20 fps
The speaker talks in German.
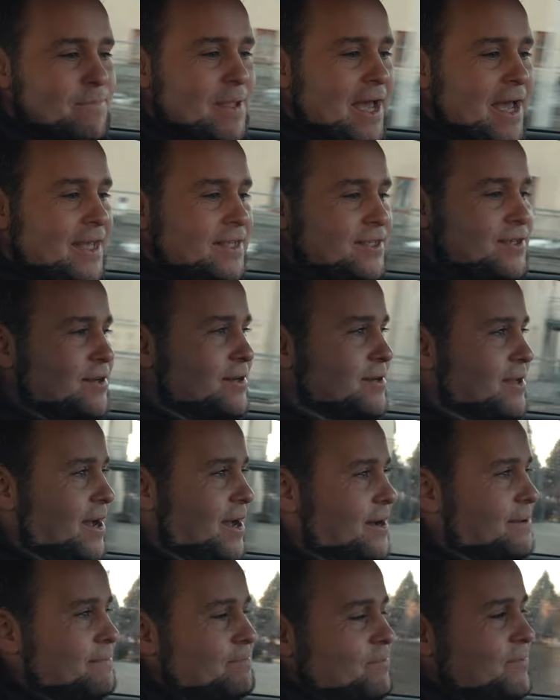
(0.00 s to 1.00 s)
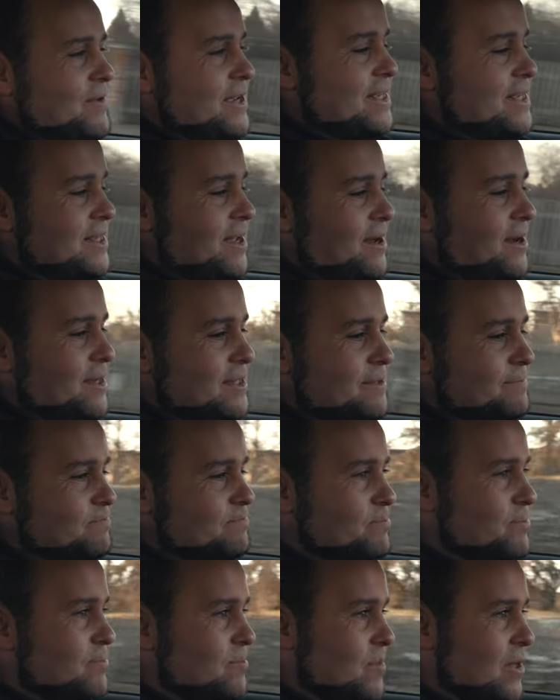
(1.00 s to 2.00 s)
Also ja, wie gesagt,
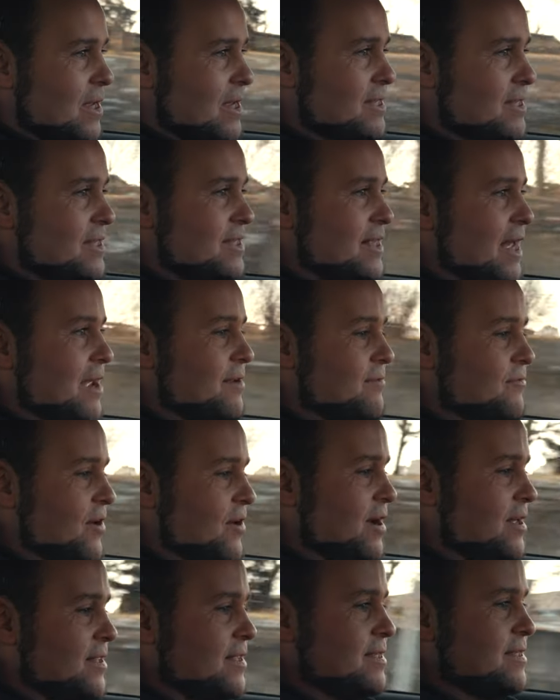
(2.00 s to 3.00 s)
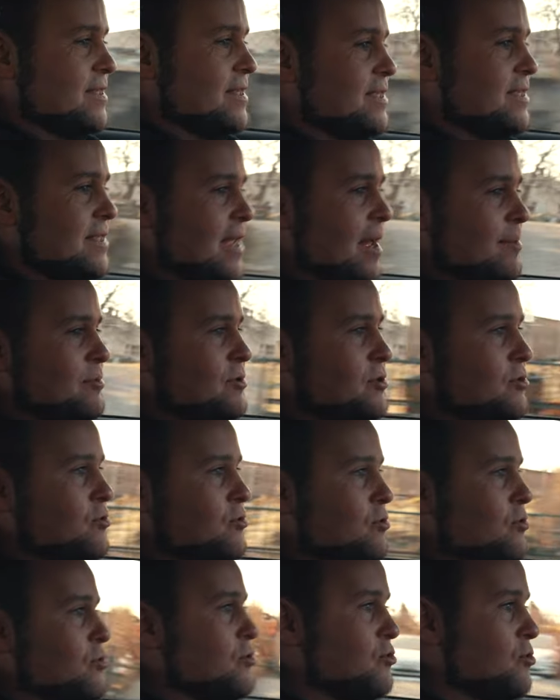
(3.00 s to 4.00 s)
es ist einfach das
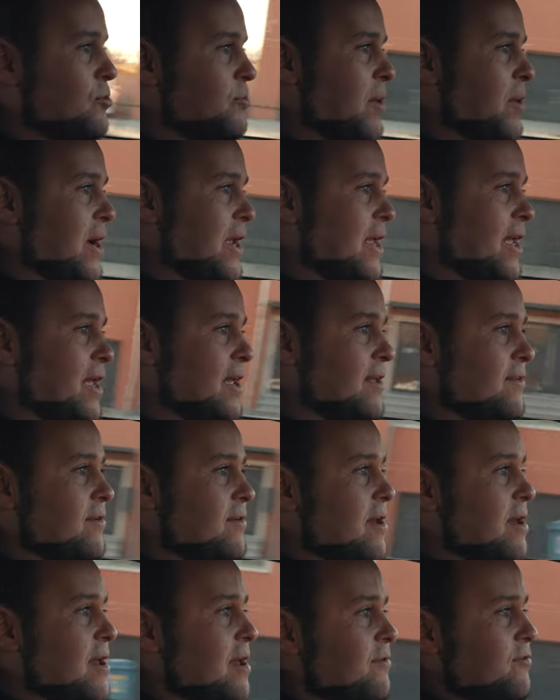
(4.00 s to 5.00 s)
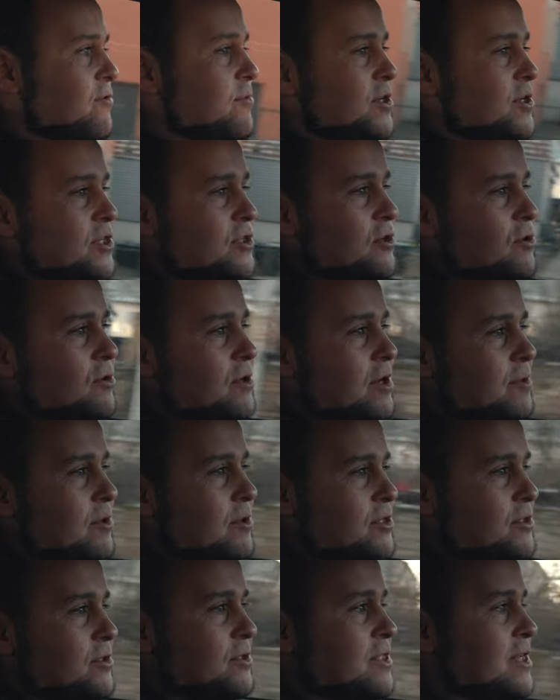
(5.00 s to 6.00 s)
Gesamt-Rundum-Paket. Für mich ist auch
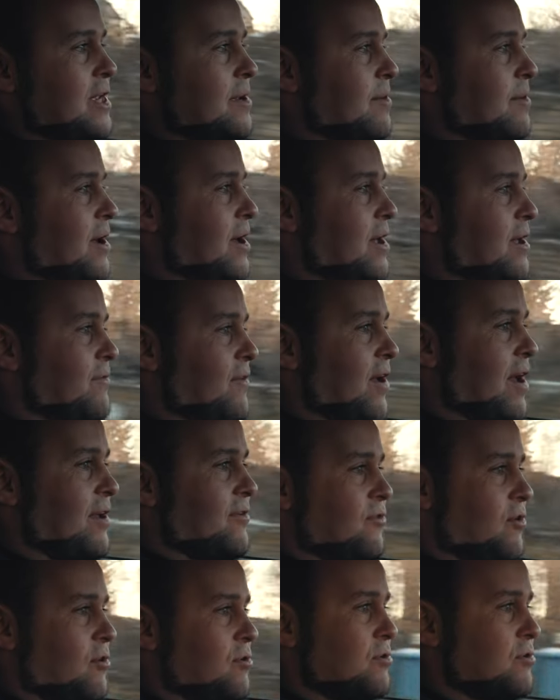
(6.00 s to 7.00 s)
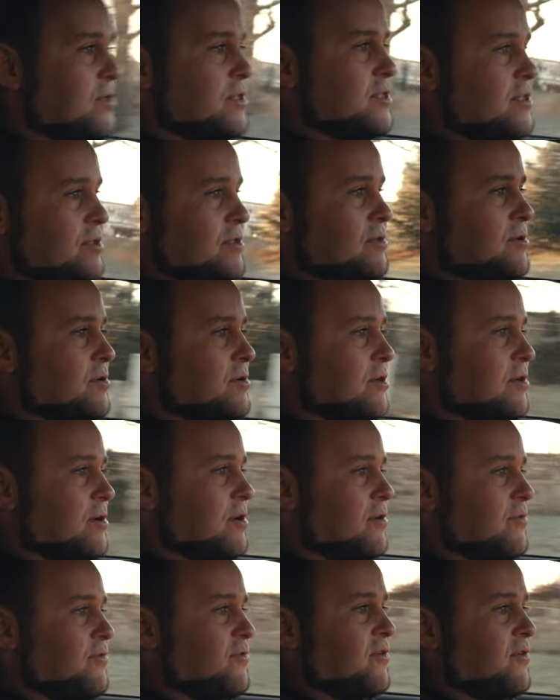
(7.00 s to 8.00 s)
immer so ein Thema äh, Wertverlust oder
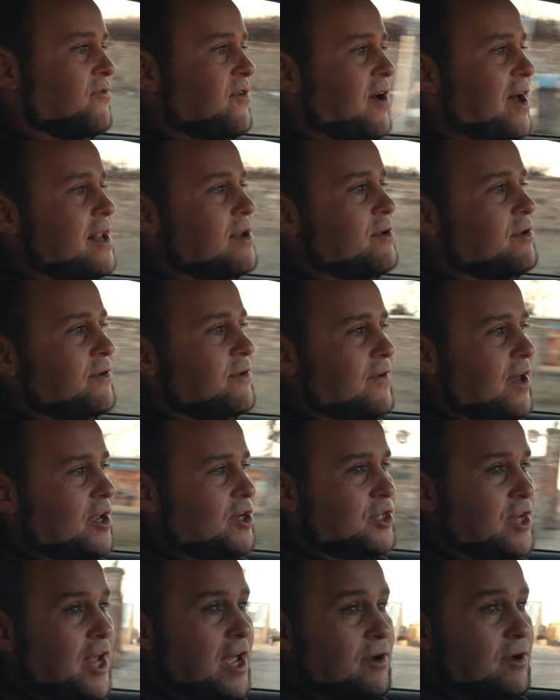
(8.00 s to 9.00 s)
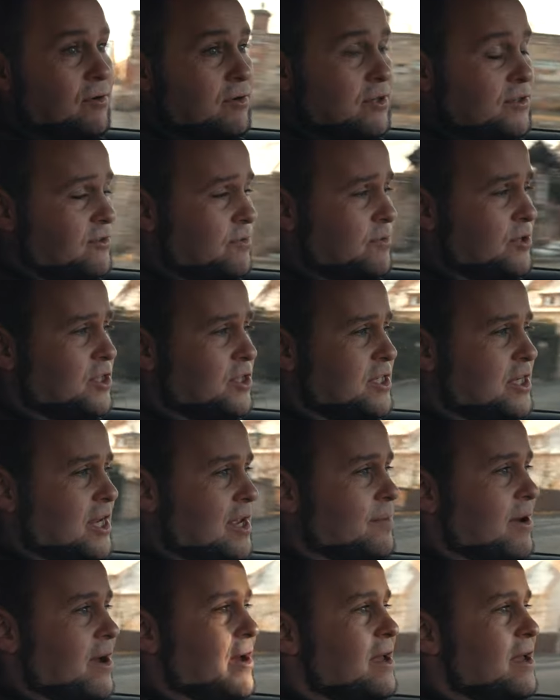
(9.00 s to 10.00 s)
ja. Verfall oder Wertsteigerung ist für mich ein
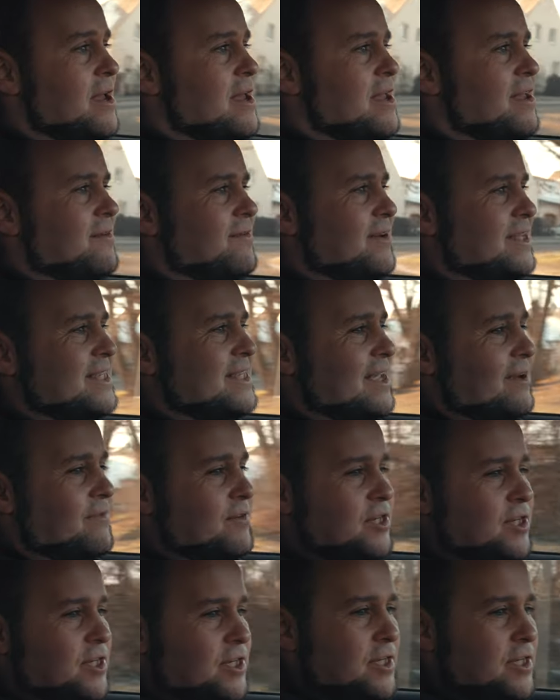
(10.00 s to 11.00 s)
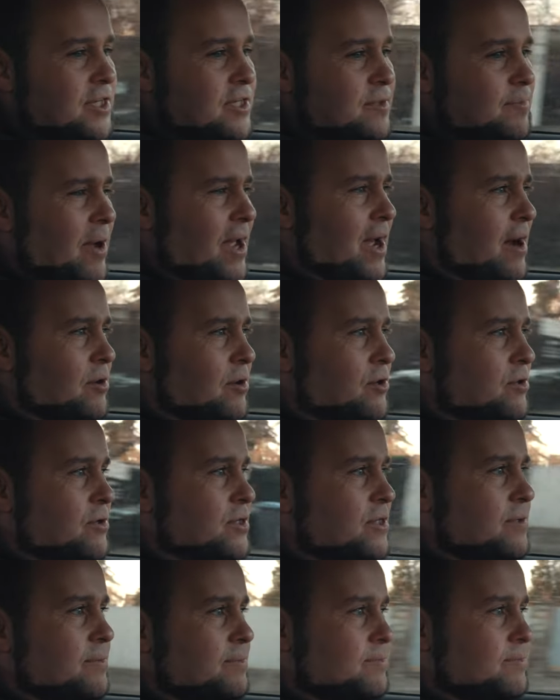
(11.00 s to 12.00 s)
Thema, was sehr wichtig ist du, bei
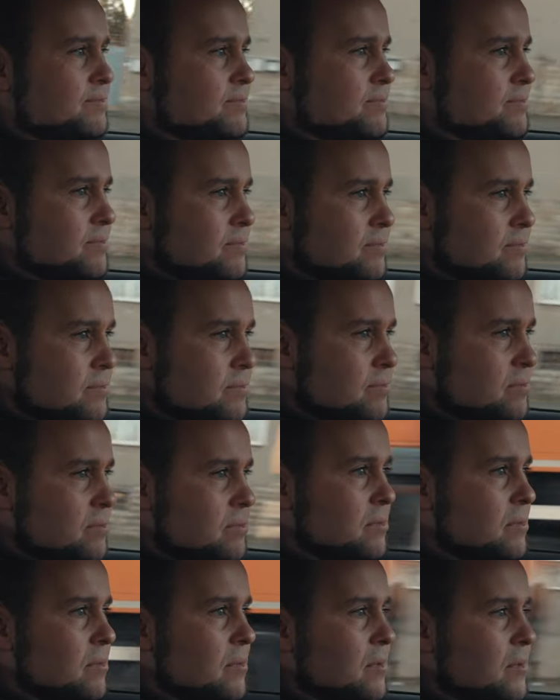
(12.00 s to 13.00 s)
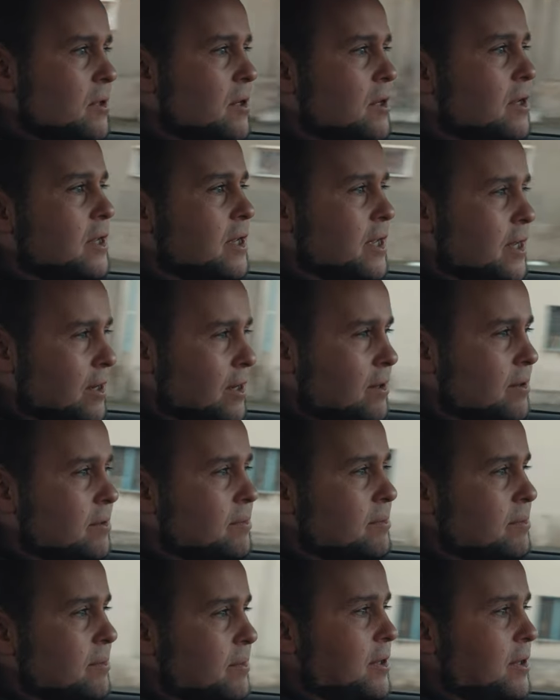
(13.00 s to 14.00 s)
Autos. Du hast ja nur Wertsteigerung hier genau.
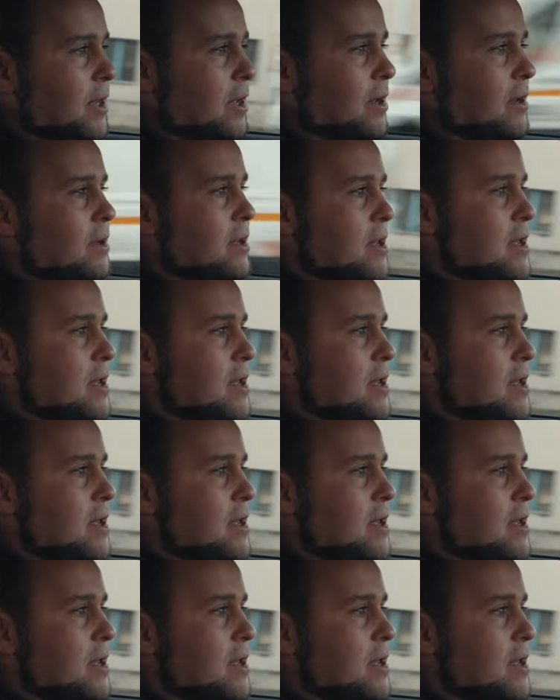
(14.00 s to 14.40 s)
eigentlich. Ne? Also ja.